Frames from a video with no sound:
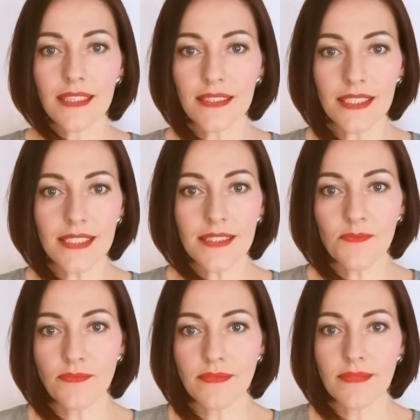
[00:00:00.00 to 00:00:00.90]
Злилась
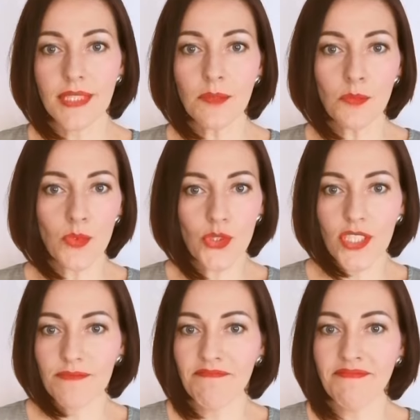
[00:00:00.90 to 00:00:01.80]
на
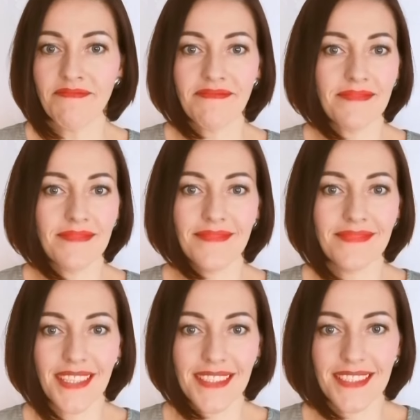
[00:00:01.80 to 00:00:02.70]
мужа,
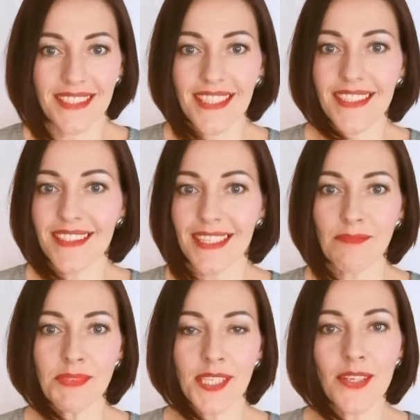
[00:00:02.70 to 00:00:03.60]
на детей,
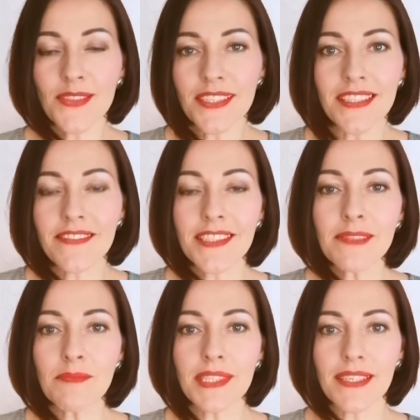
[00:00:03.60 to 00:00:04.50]
абсолютно на
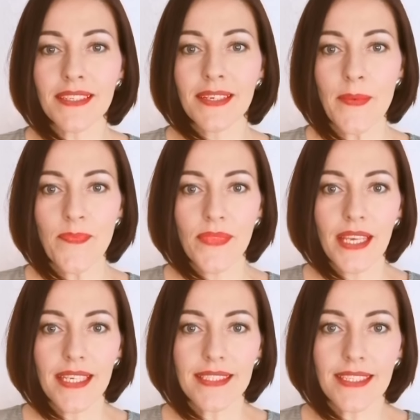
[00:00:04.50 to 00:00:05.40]
весь мир.
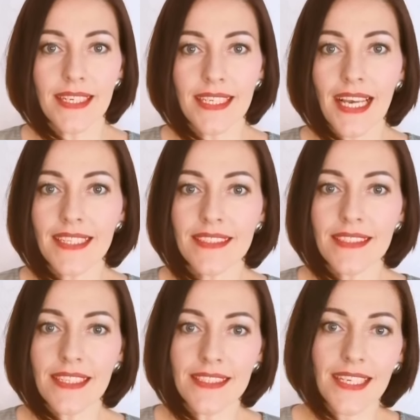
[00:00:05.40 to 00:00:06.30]
И так как я
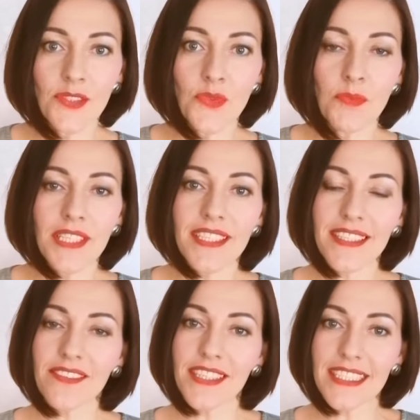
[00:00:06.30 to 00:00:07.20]
никогда не умела
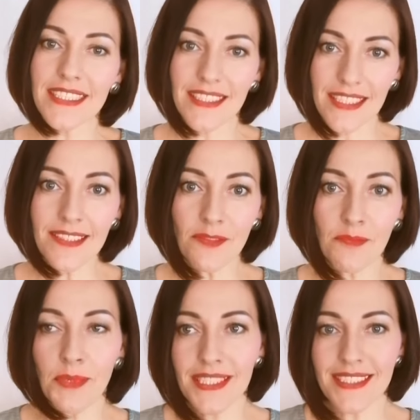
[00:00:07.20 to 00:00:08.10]
говорить «нет»,
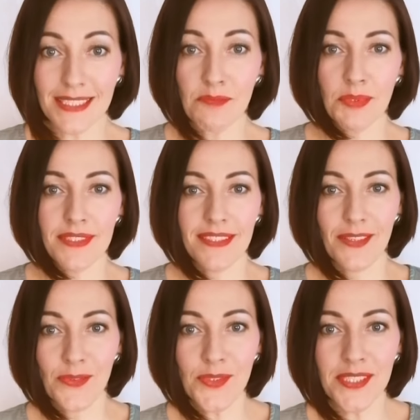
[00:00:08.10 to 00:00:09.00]
в принципе,
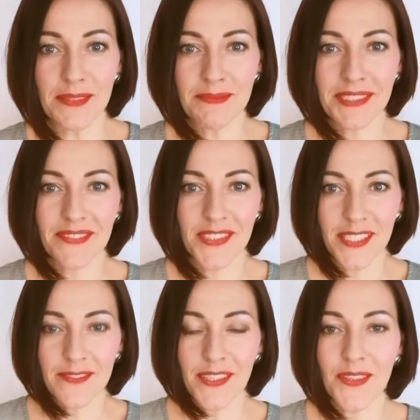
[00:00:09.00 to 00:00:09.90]
людям и
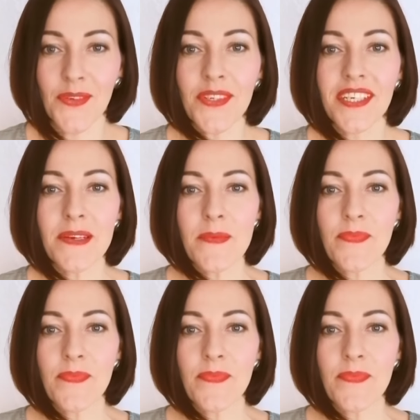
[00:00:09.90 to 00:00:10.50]
всем вокруг,